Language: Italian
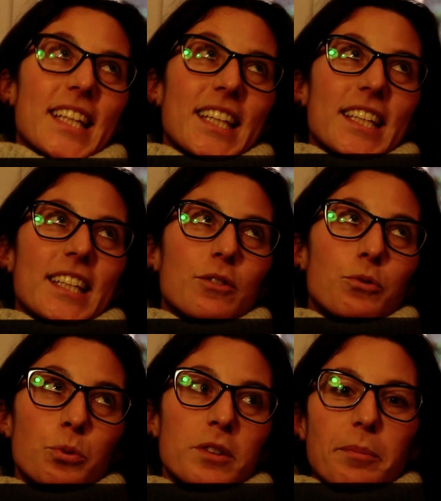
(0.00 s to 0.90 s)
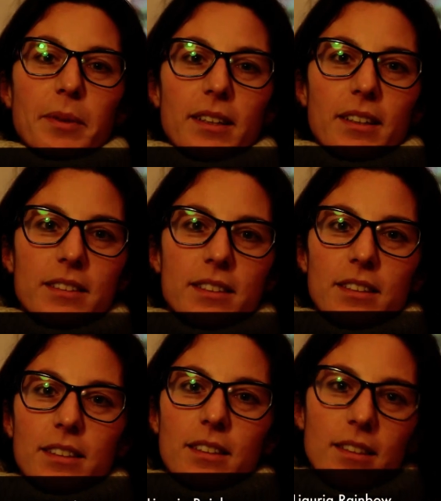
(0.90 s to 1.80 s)
eh, tutti i
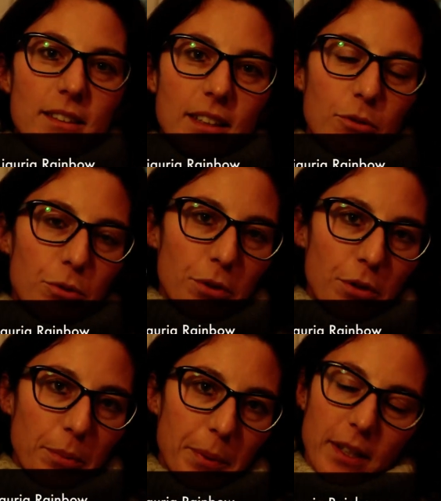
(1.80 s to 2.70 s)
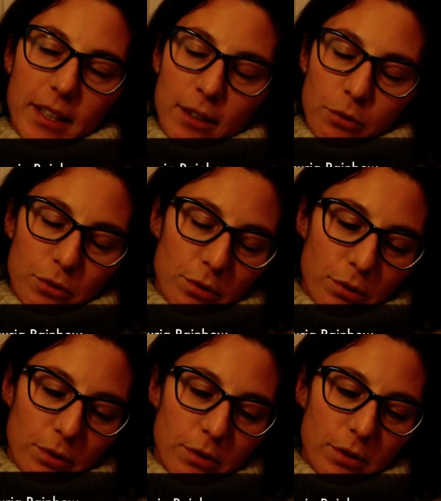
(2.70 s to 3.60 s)
paesi eh, dell'Unione Europea e non
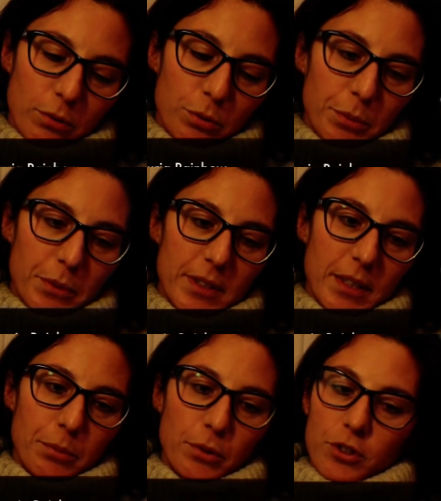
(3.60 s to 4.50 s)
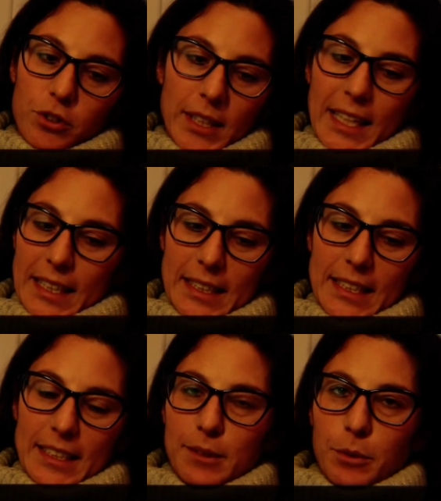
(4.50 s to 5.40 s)
solo, l'ultimo esempio
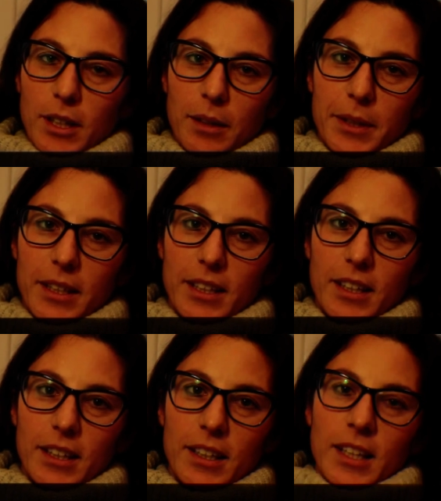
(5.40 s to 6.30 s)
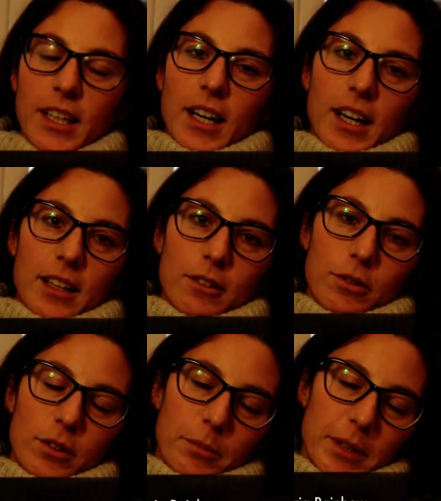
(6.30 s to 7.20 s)
grandissimo è l'America,
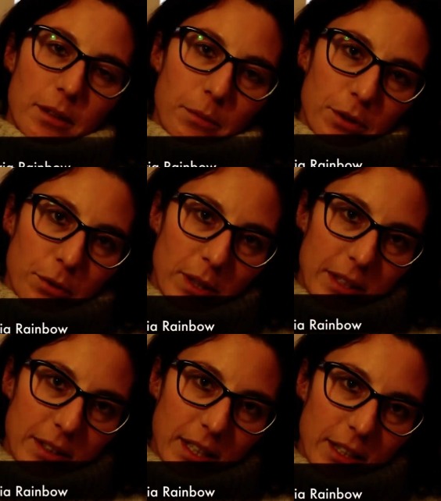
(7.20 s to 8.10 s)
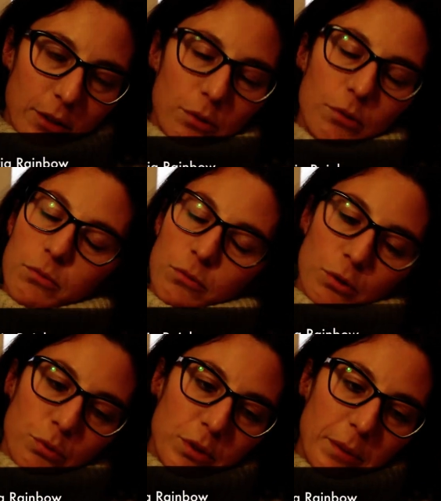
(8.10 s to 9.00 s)
hanno il matrimonio ugualitario,
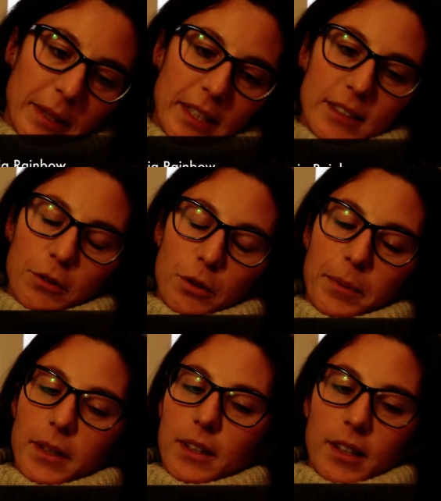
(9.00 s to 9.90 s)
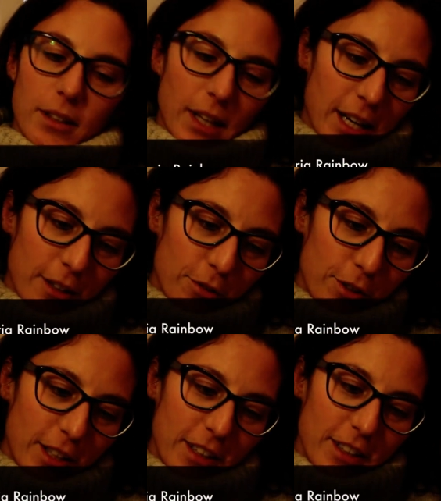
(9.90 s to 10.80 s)
non tutti i paesi europei
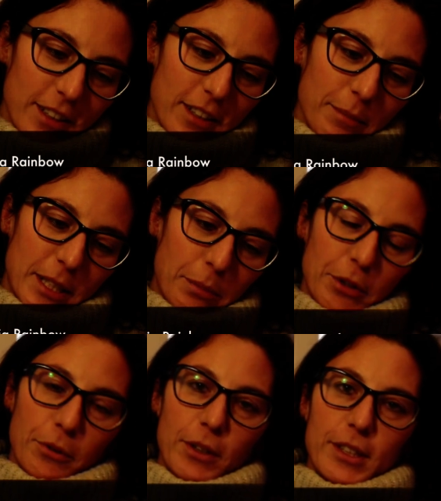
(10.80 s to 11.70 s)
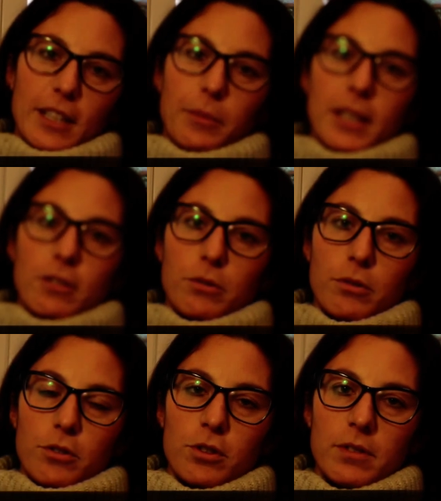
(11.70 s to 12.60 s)
hanno il eh, matrimonio ugualitario ma hanno
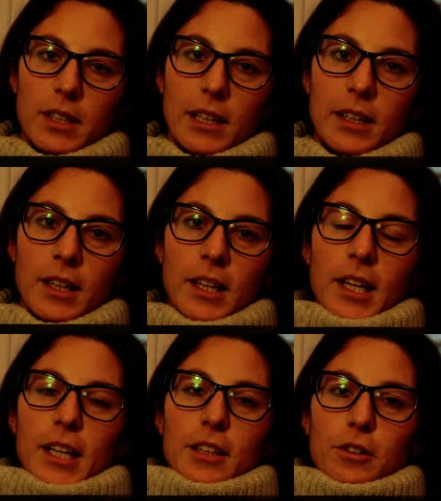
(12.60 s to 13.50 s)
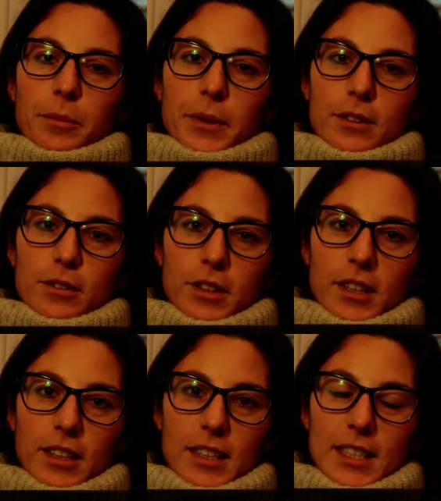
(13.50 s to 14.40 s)
unioni civili, io penso
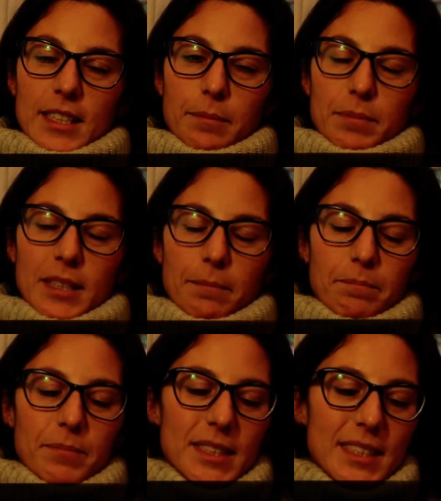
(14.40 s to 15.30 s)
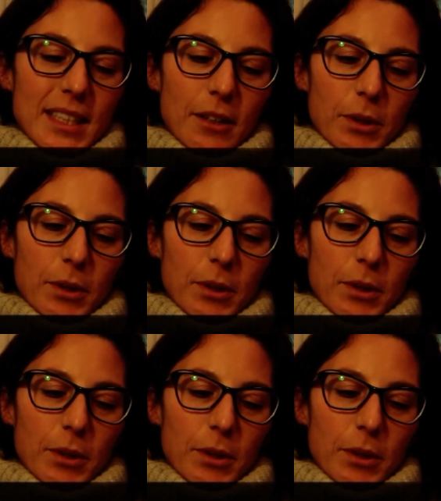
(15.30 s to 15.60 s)
che se, se, se